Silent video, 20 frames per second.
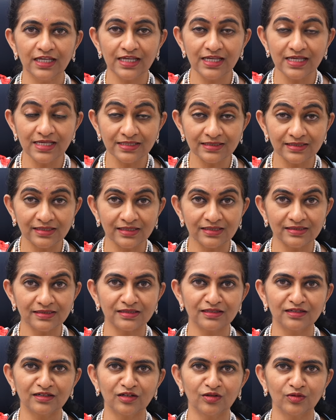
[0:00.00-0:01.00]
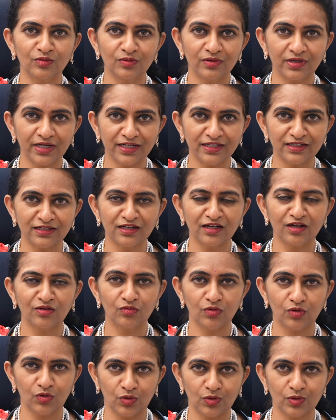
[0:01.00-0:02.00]
ఈ సీజన్లో రైట్ నా
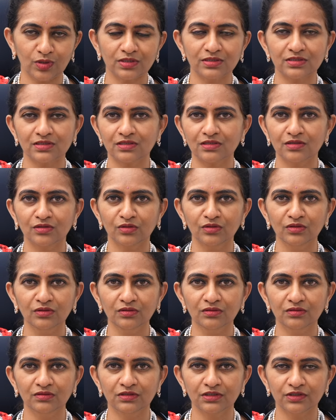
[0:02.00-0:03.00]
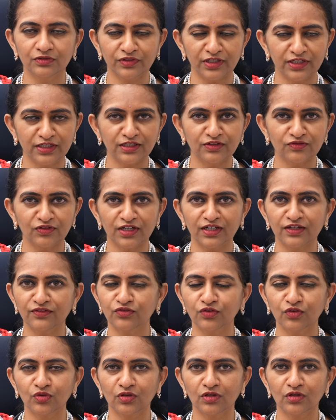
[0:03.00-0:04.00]
ఆగస్ట్లో ట్వంటీ ట్వంటీ
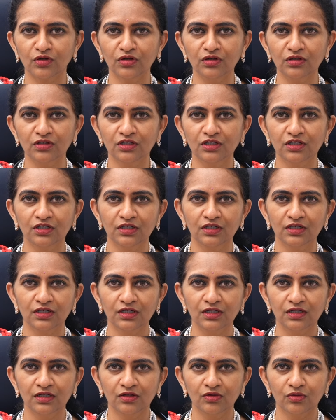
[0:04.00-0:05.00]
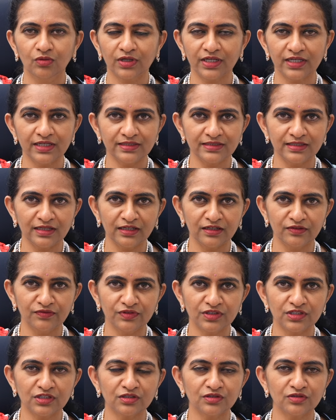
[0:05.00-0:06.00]
ఫోర్లో ఒకేసారి
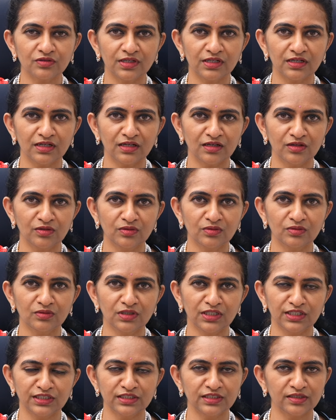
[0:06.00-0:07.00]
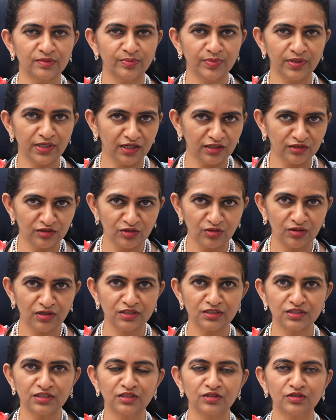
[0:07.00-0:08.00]
విష జ్వరాలు అని చెప్పి
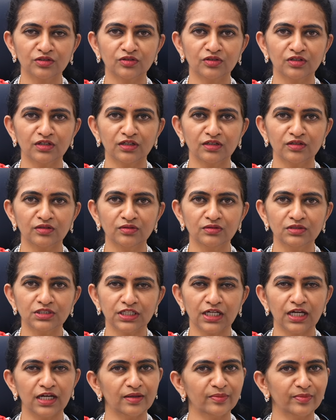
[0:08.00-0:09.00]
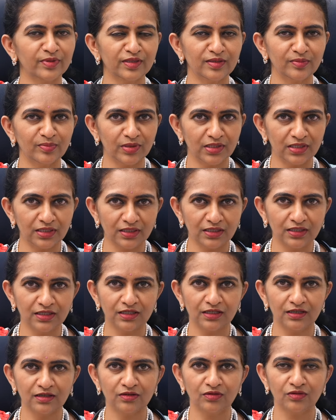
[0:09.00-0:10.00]
ఆందోళన చెందుతున్నారు చాలామంది
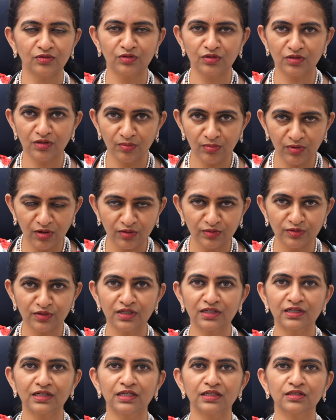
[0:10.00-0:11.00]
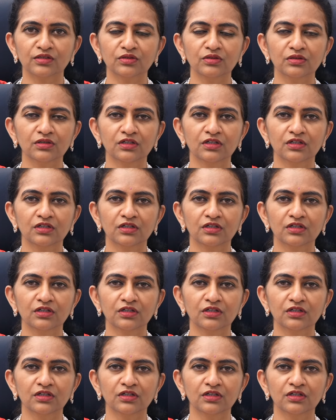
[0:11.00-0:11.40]
పిల్లలకి ఒంట్లో బాగుండట్లేదు